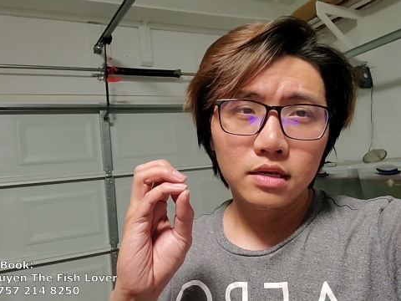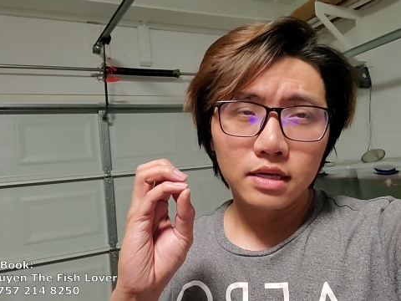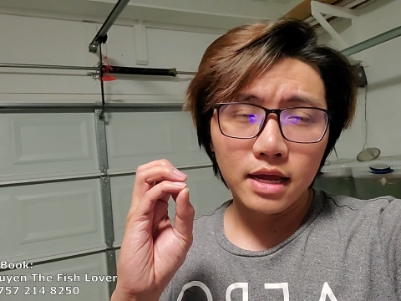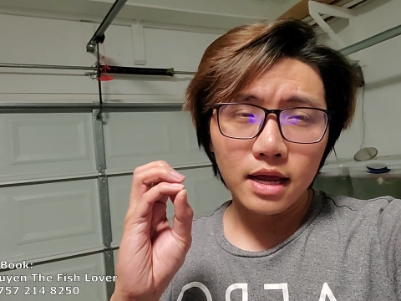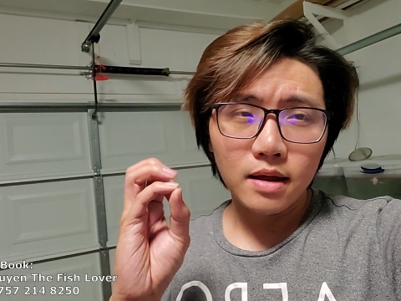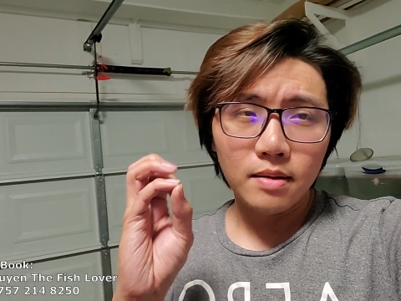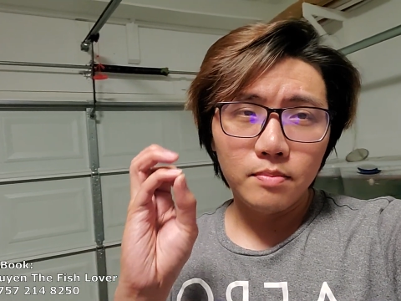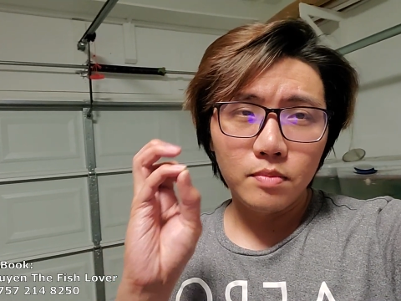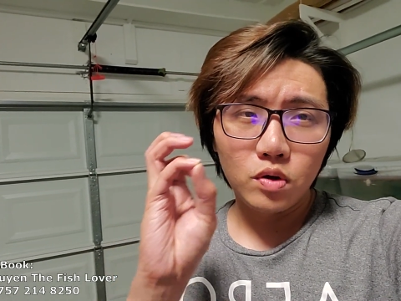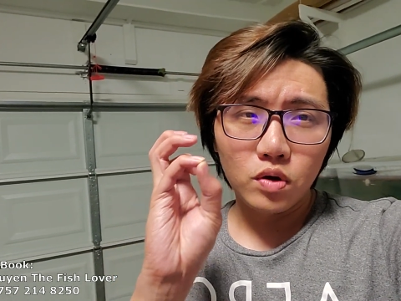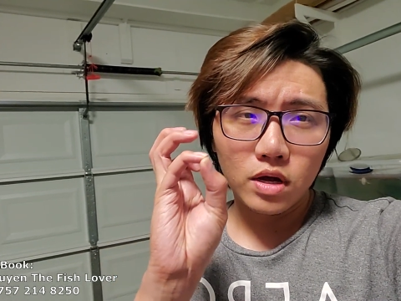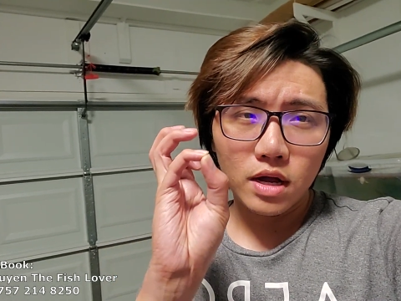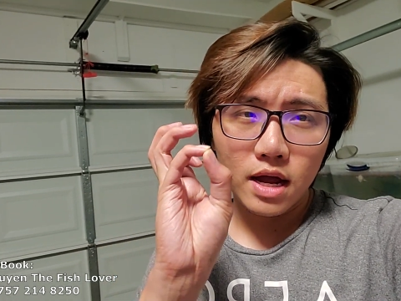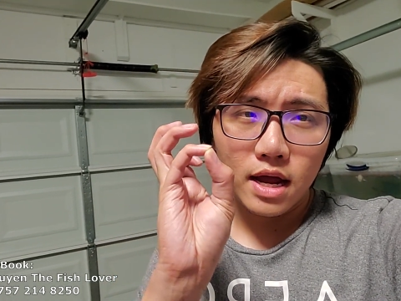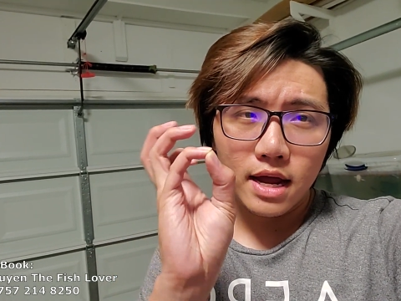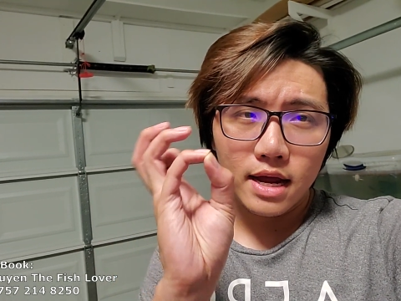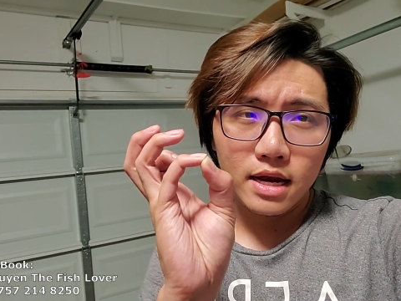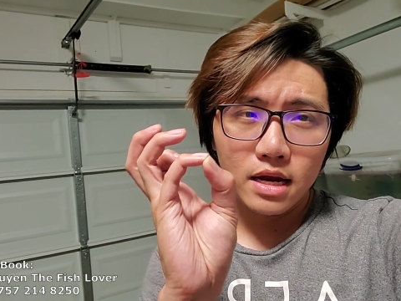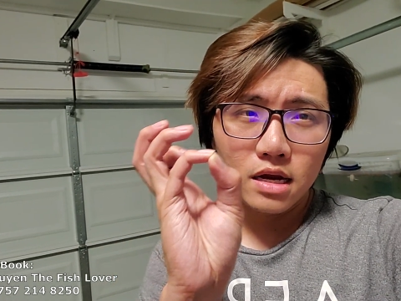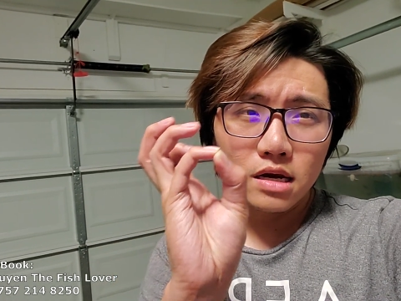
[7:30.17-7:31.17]
nhé, một
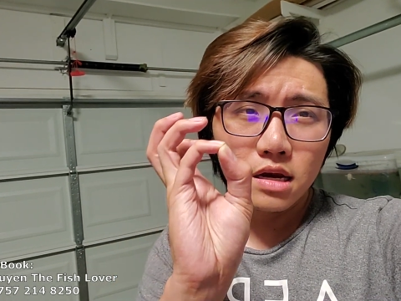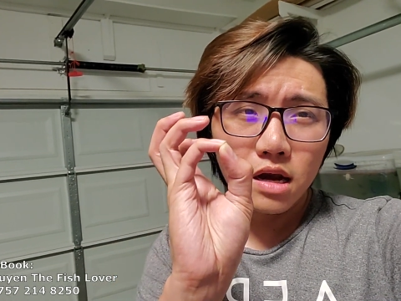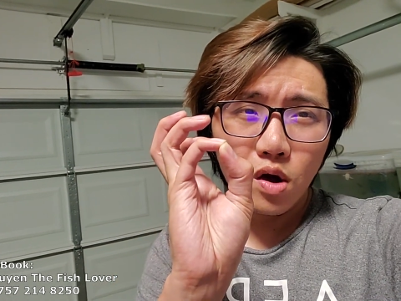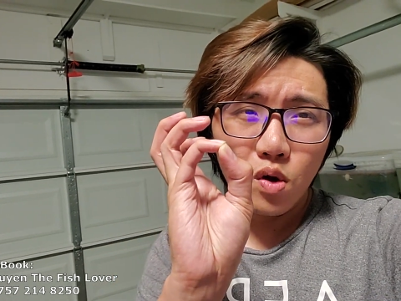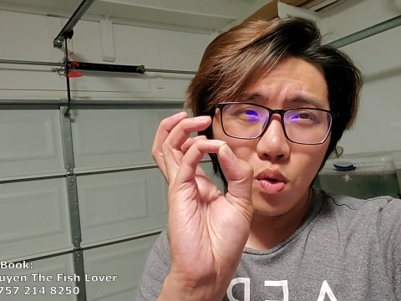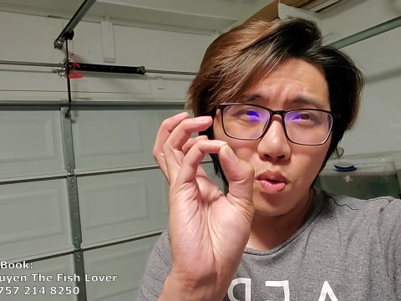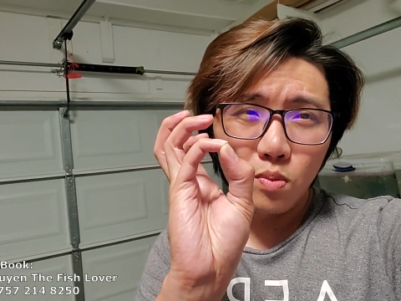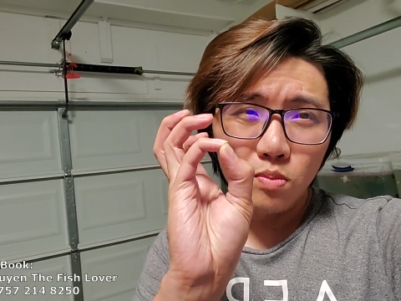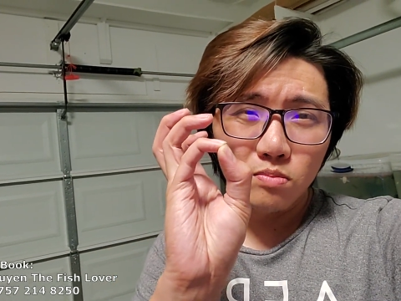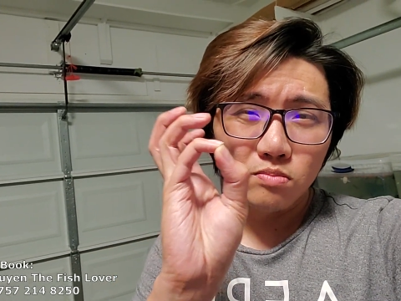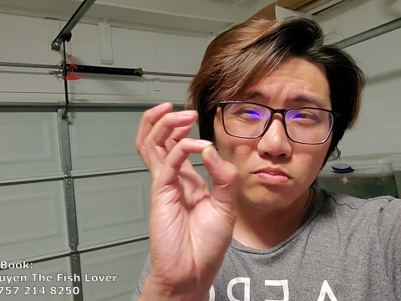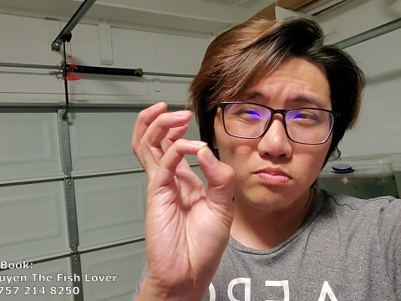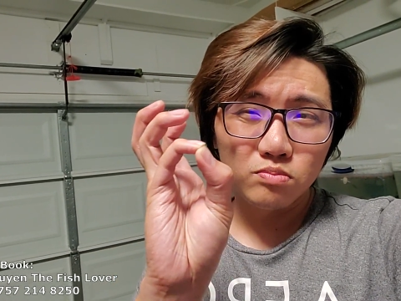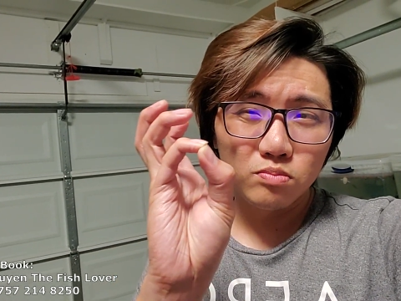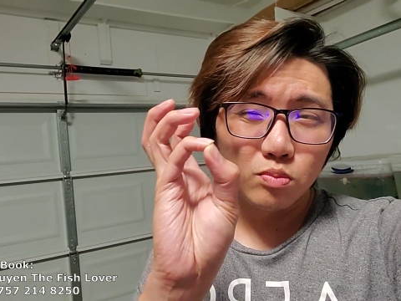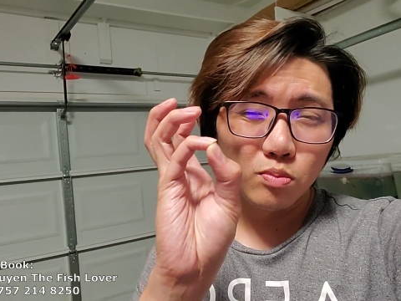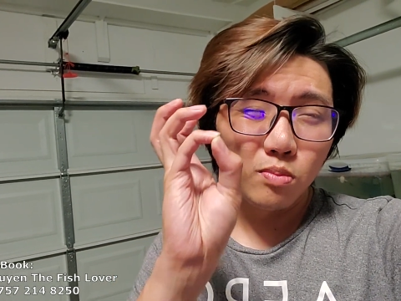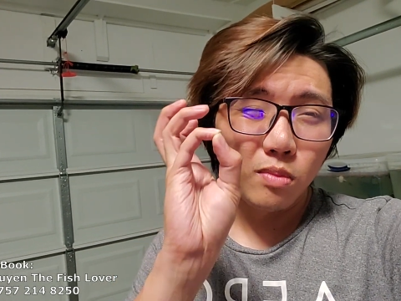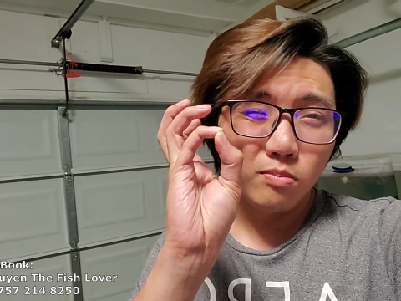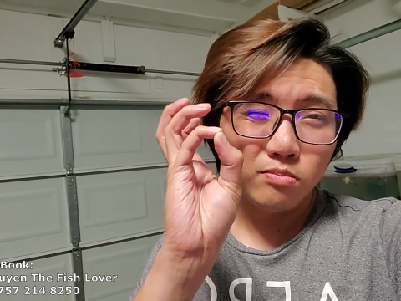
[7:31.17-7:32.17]
cái đầu
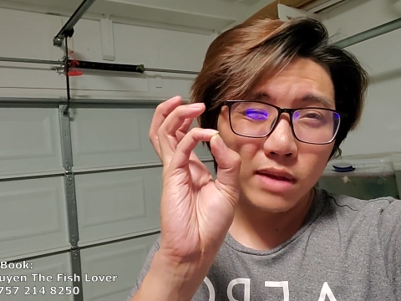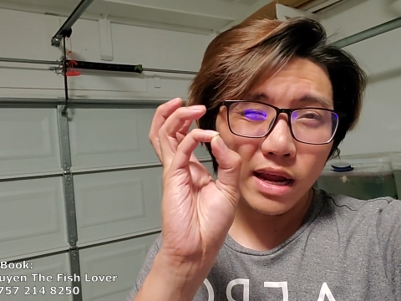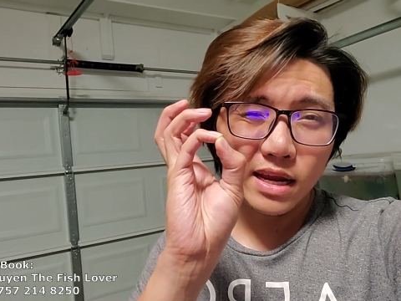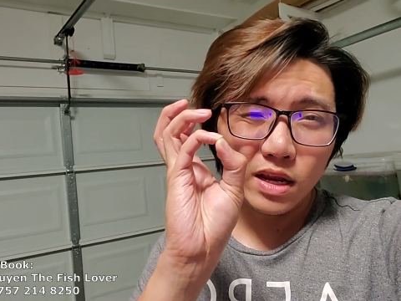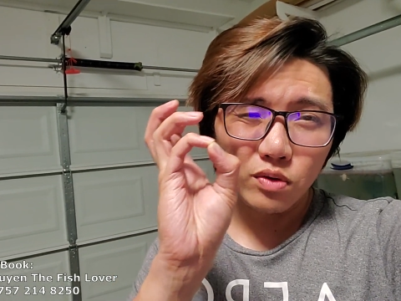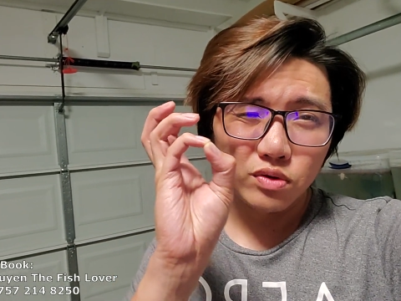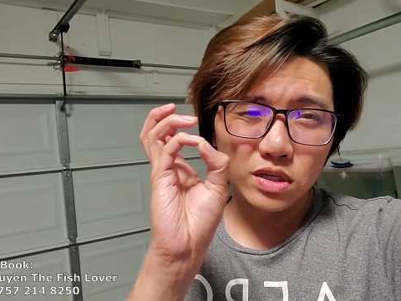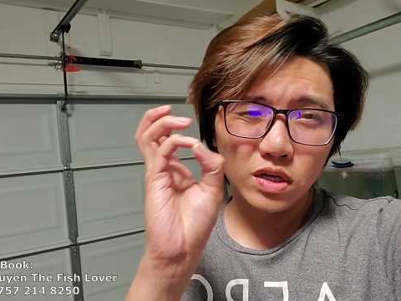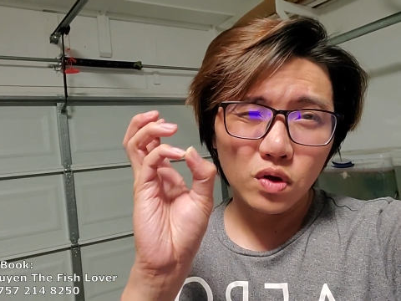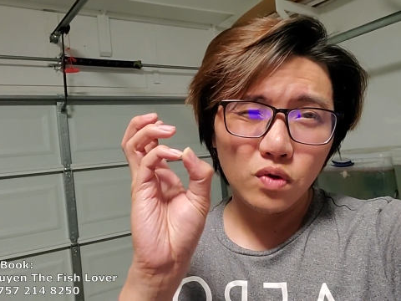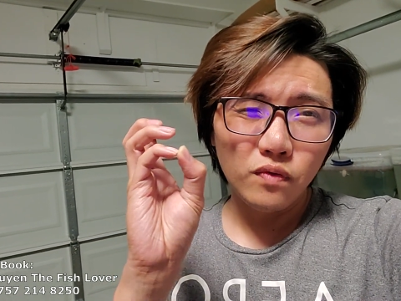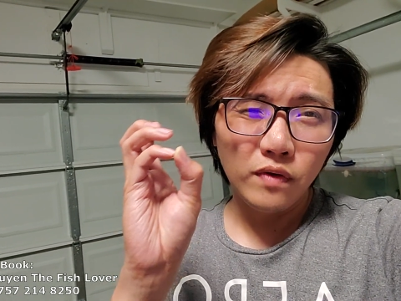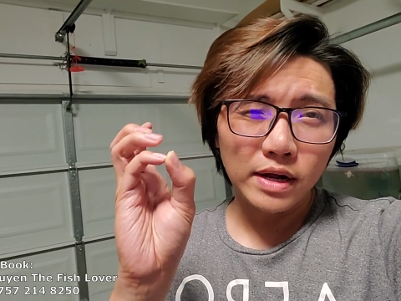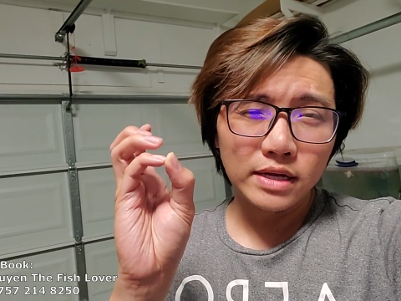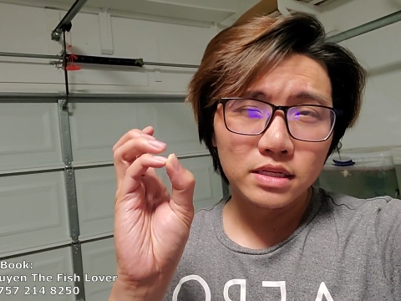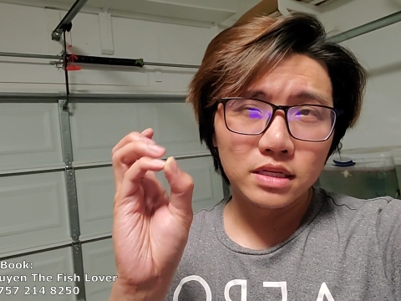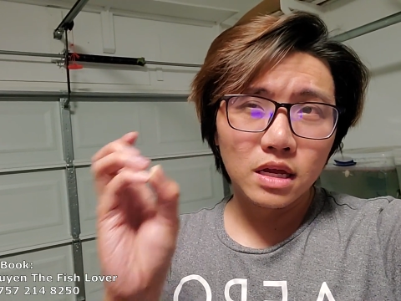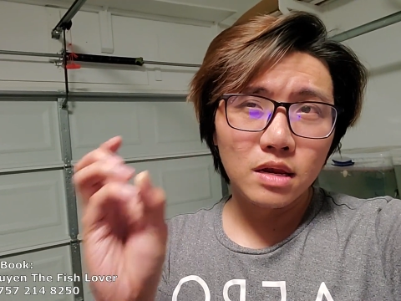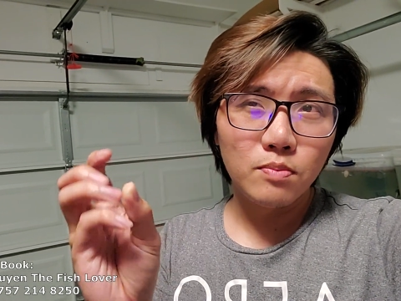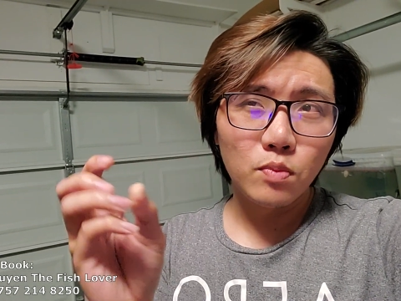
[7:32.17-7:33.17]
móng tay nhỏ xíu về
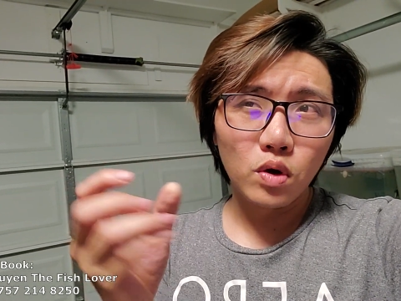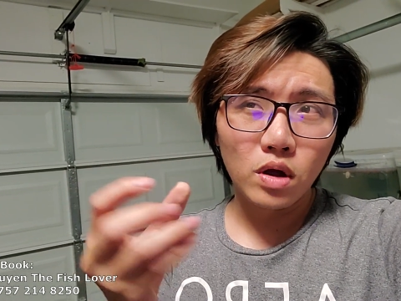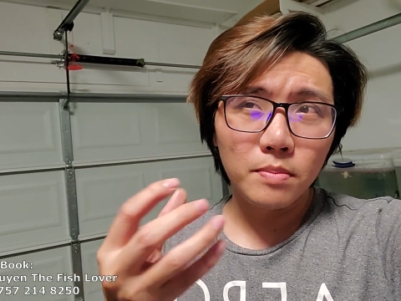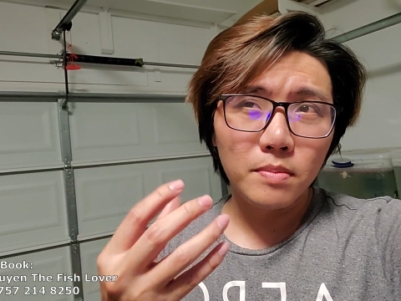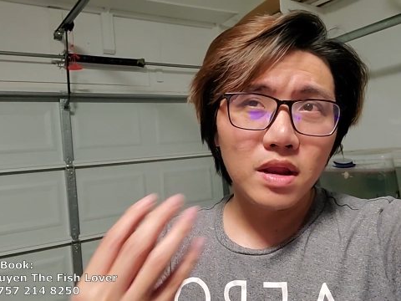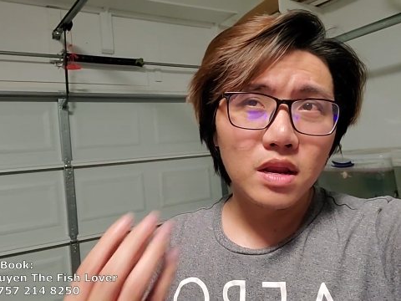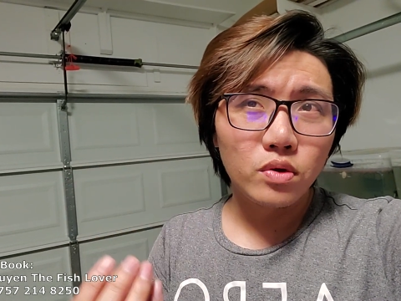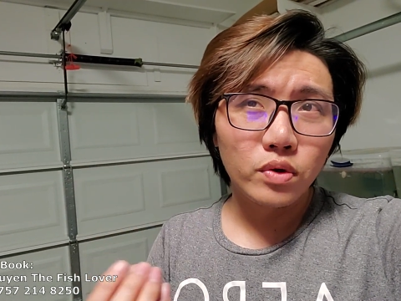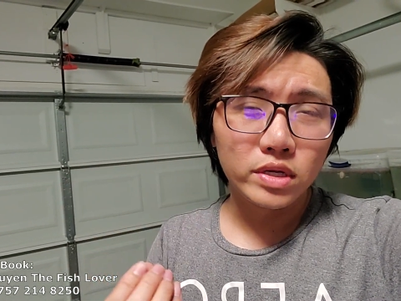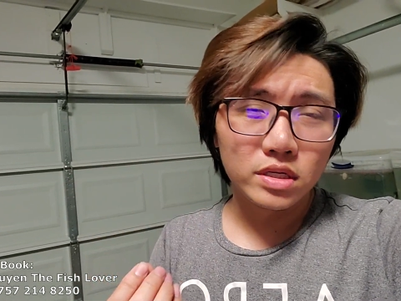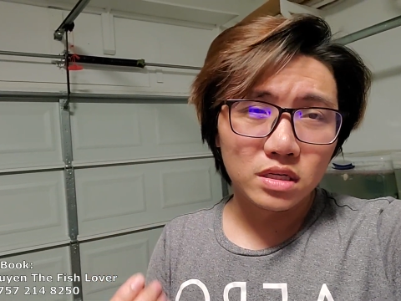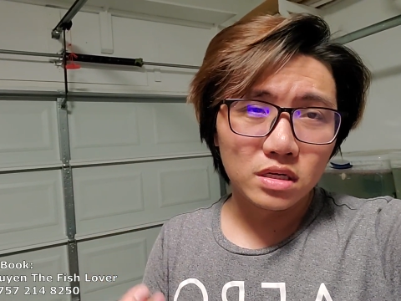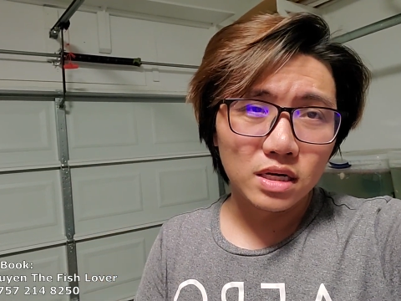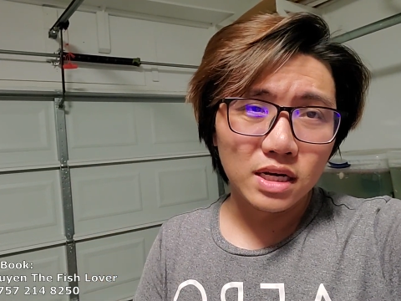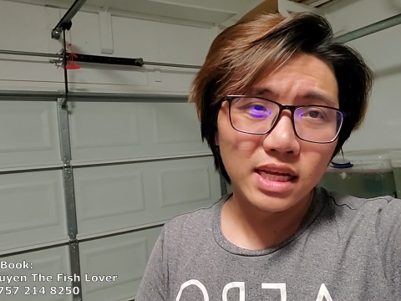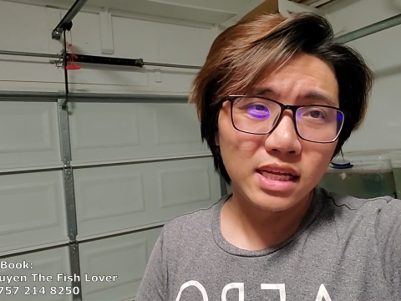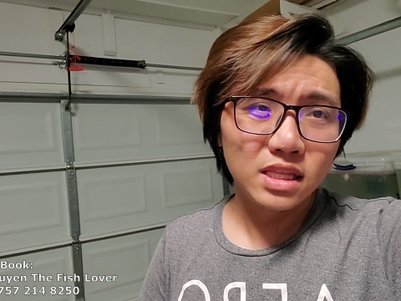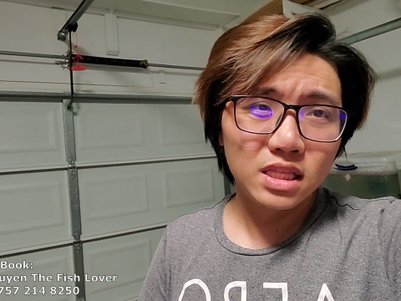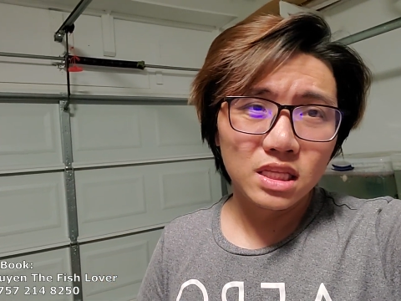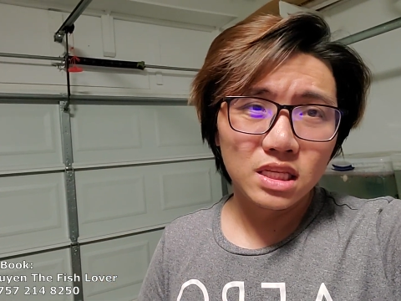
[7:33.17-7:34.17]
trên một cái bình khoảng chừng
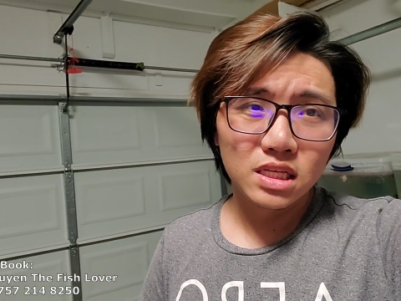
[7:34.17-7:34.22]
lít,